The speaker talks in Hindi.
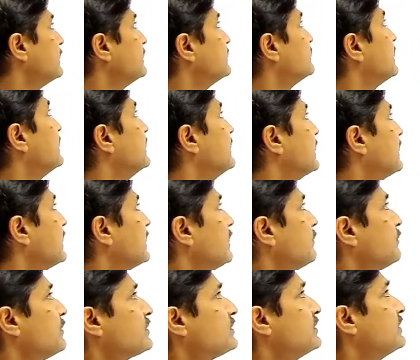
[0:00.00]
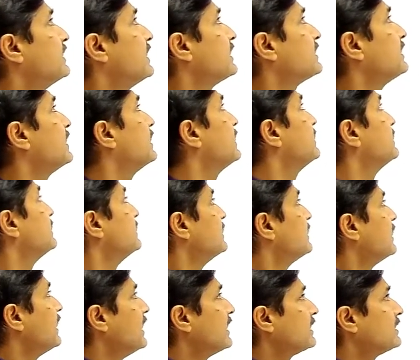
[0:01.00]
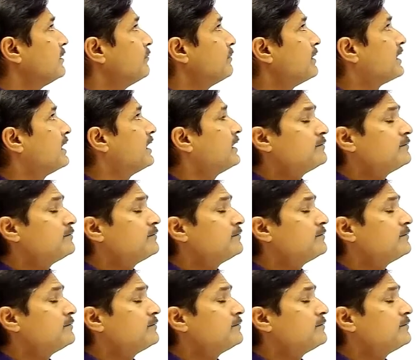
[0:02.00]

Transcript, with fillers: चलिए अगला प्रश्न देखते हैं आठ नंबर का